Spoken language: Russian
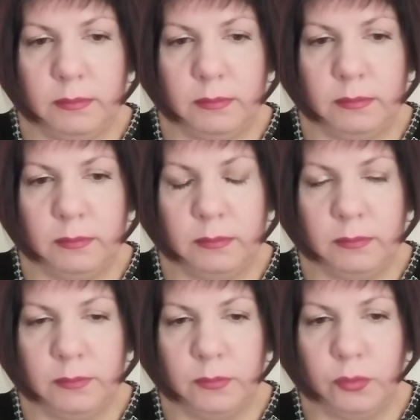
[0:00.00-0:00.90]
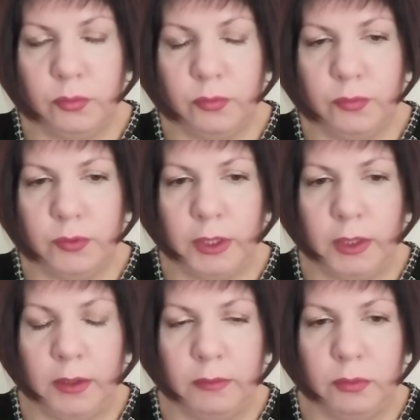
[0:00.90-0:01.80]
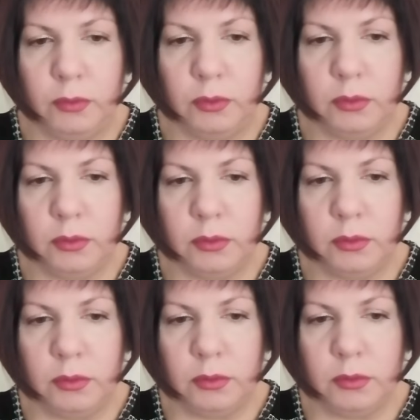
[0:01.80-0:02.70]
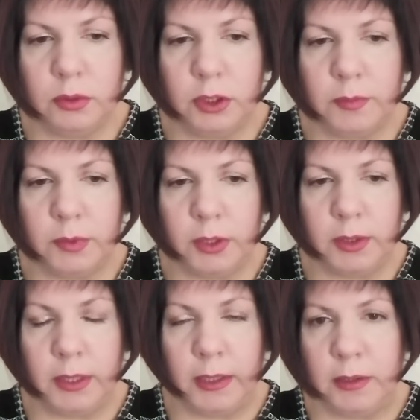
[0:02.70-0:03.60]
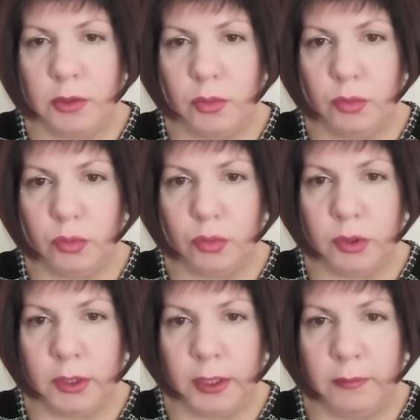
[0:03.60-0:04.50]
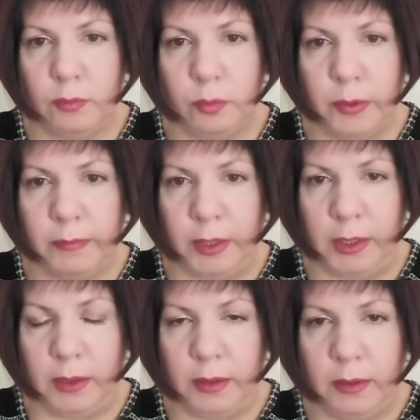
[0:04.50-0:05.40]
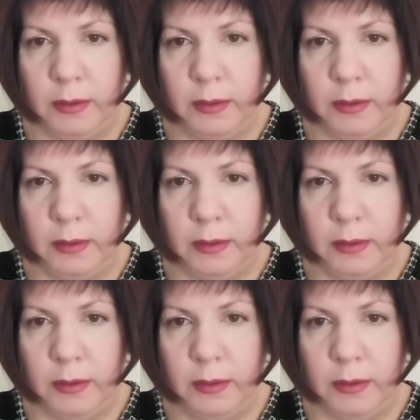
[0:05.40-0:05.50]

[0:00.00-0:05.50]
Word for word: ну, в такие вот, э, скажем так, тайные структуры тайного управления.